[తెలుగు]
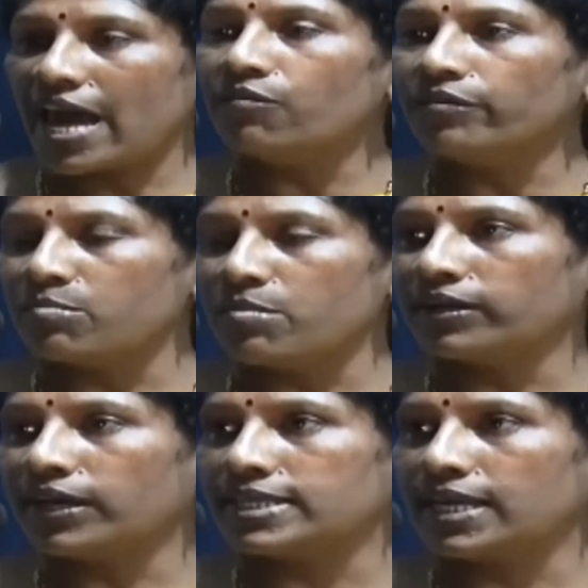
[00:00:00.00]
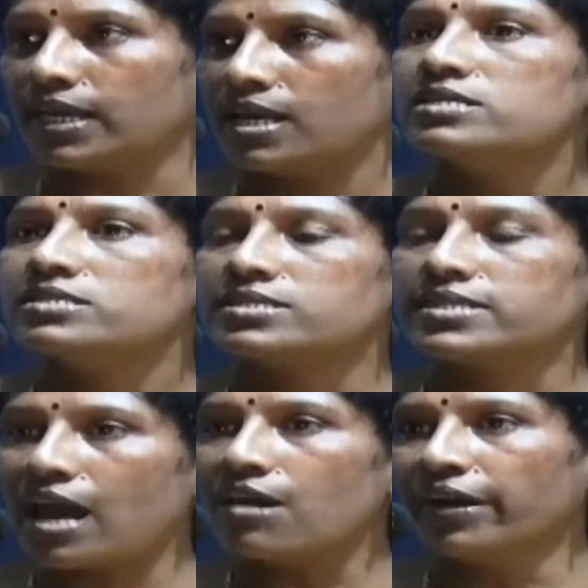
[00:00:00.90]
సేవ్ డెమోక్రసీ
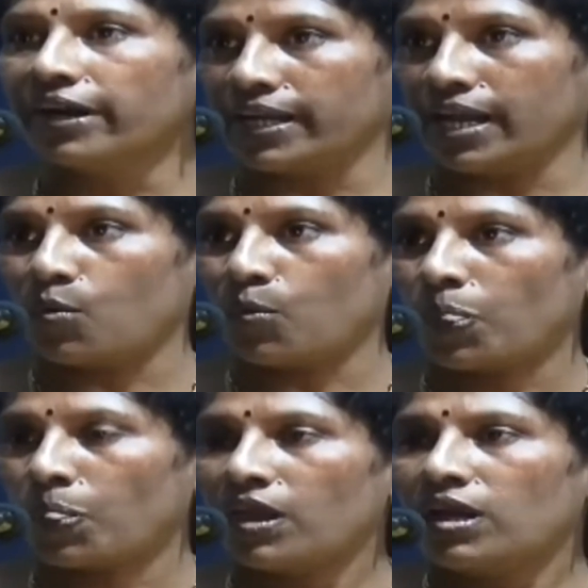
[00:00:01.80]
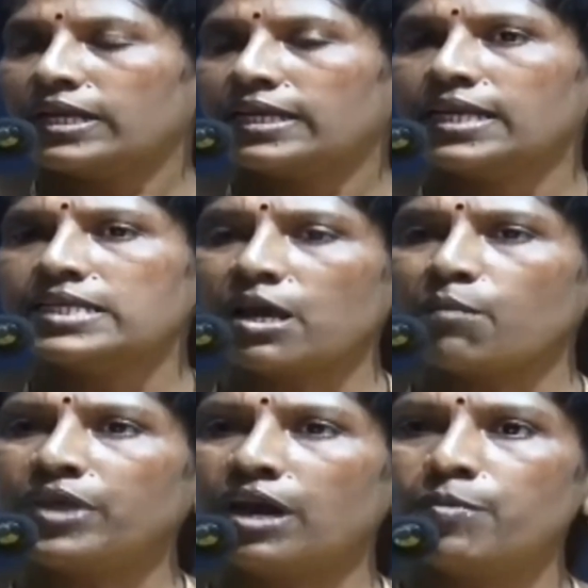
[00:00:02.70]
సేవ్ ఇండియా
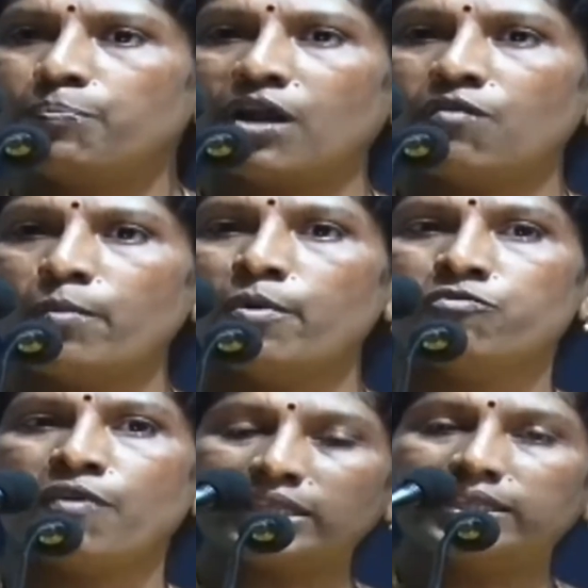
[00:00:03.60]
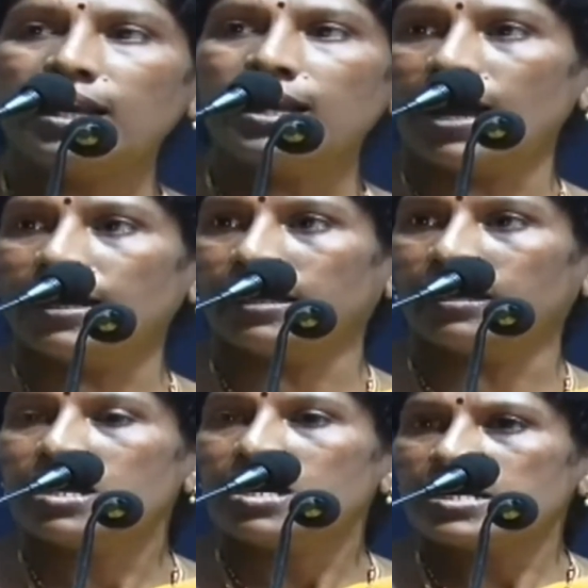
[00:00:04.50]
నిశ్శబ్ద విప్లవము వర్దిల్లాలి
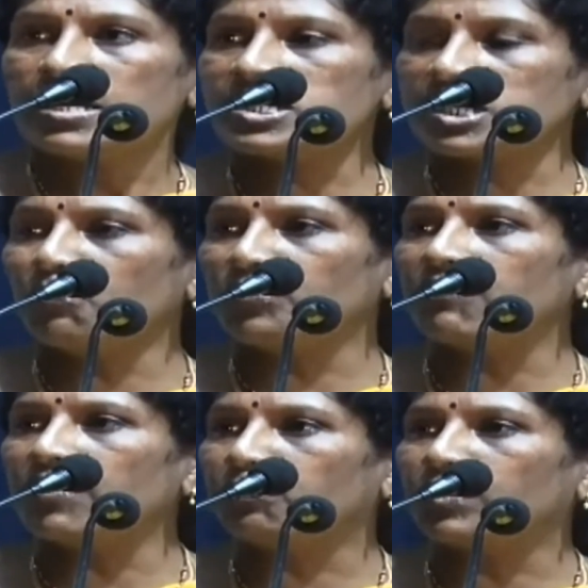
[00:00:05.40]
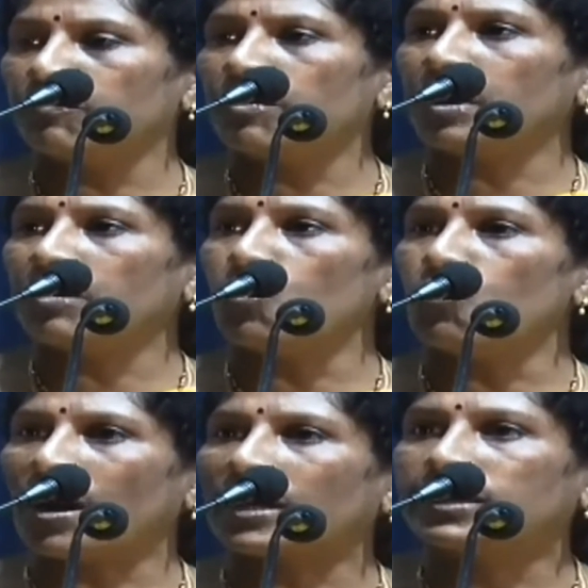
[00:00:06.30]
నిశ్శబ్ద
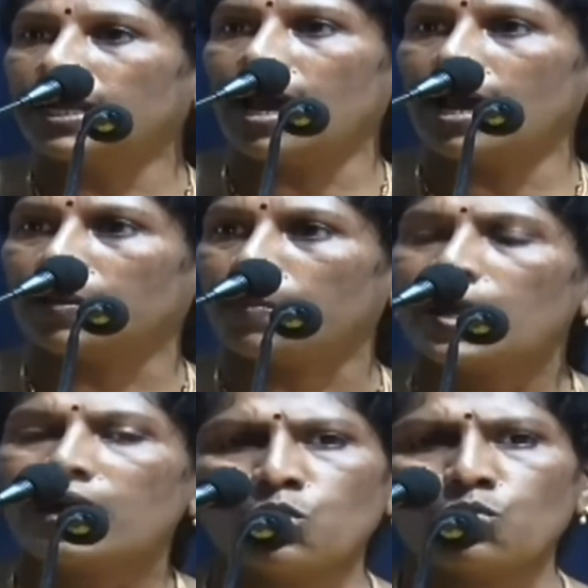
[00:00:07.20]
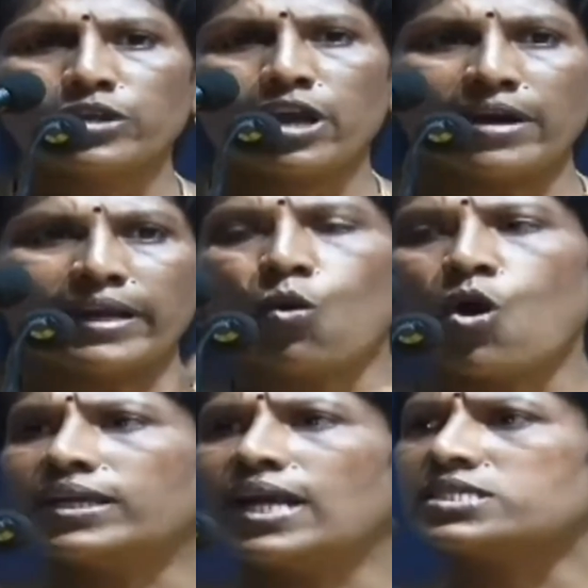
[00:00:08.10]
విప్లవం వర్దిల్లాలి నువ్వు ఎవరికి
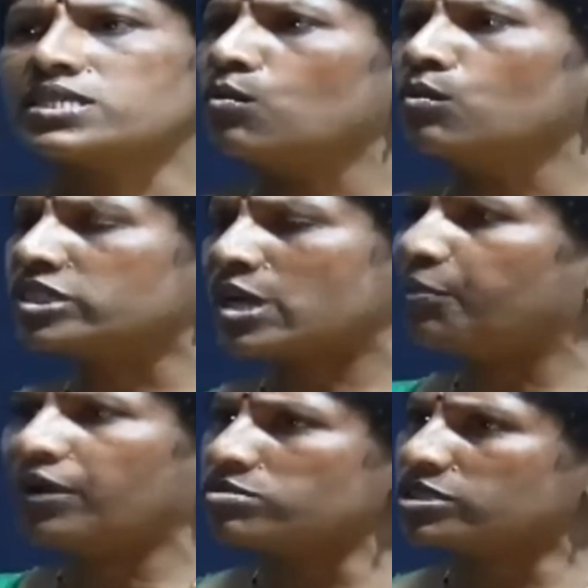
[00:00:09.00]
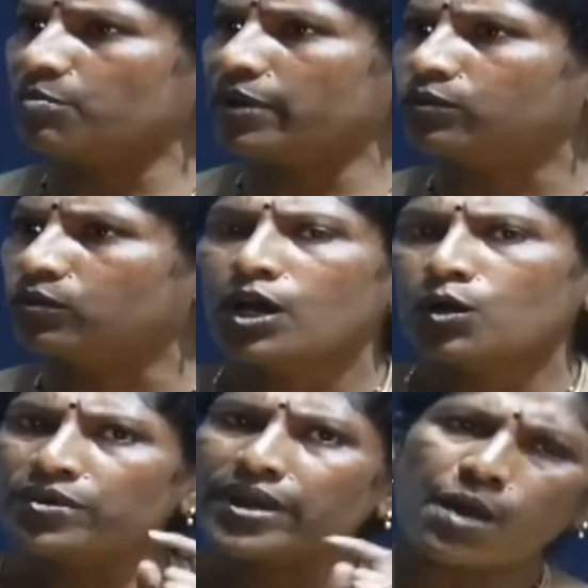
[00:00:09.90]
ఓటేస్తావు నువ్వు చెప్పనవసరం లేదు
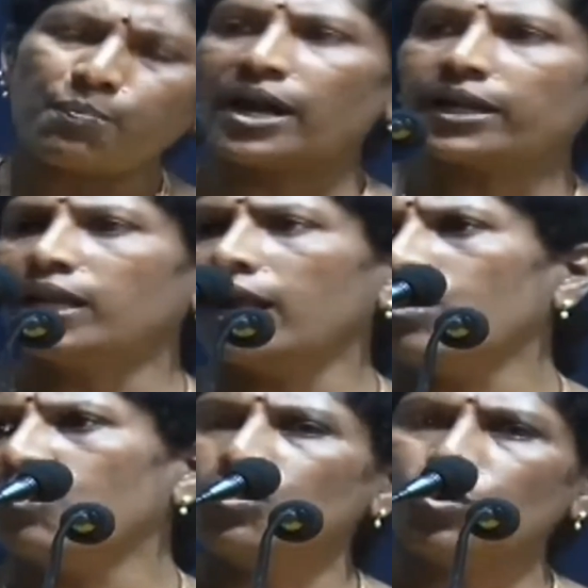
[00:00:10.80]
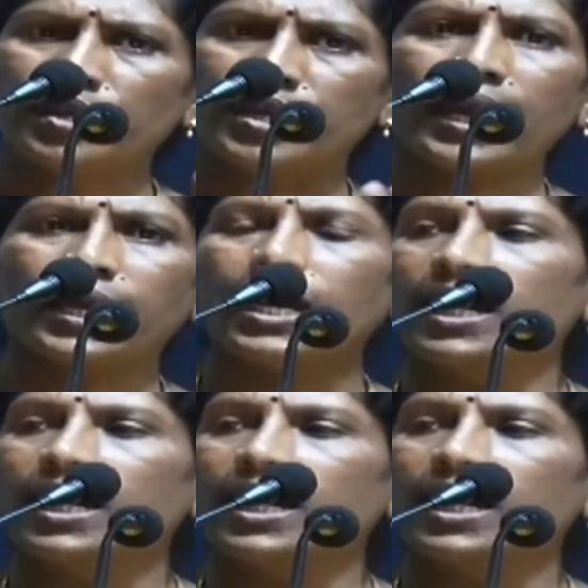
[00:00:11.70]
నువ్వు ఏ పార్టీలైనా ఉండు ఏ